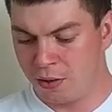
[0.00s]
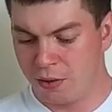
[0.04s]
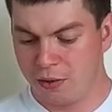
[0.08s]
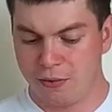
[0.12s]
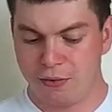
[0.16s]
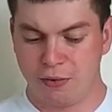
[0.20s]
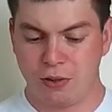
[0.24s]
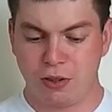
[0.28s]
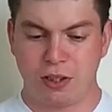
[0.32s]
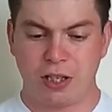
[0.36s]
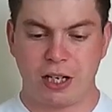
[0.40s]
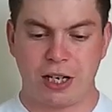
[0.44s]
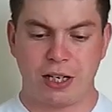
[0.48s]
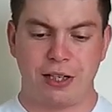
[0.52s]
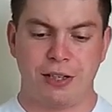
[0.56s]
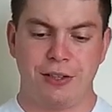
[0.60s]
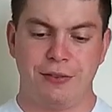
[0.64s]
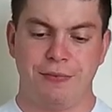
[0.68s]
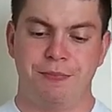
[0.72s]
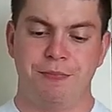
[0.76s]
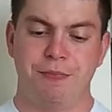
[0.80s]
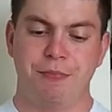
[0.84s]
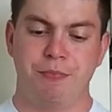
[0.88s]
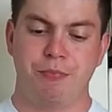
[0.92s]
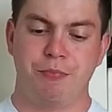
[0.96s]
Вот так.
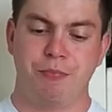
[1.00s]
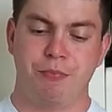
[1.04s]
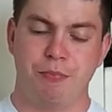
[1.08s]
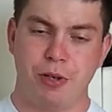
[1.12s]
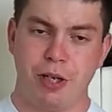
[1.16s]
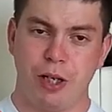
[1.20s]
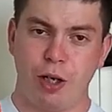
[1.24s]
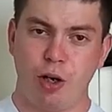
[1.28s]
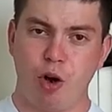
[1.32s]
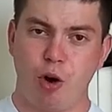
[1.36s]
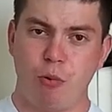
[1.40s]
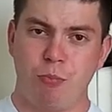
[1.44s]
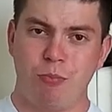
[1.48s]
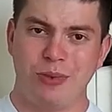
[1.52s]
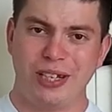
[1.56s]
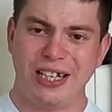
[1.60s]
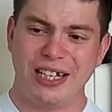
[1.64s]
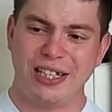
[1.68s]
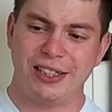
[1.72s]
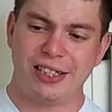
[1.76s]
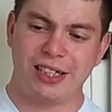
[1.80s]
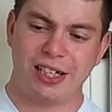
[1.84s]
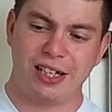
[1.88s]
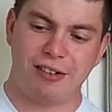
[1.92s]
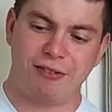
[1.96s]
Берем
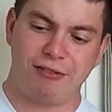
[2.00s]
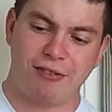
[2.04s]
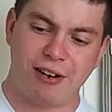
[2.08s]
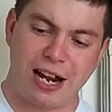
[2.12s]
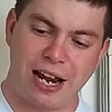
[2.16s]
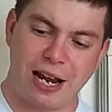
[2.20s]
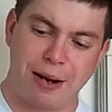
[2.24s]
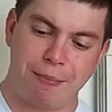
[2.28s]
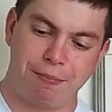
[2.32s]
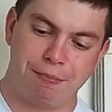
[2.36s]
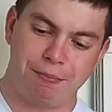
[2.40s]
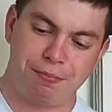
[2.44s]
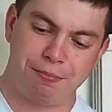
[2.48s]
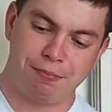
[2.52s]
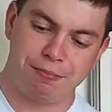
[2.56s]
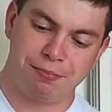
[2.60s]
и заливаем.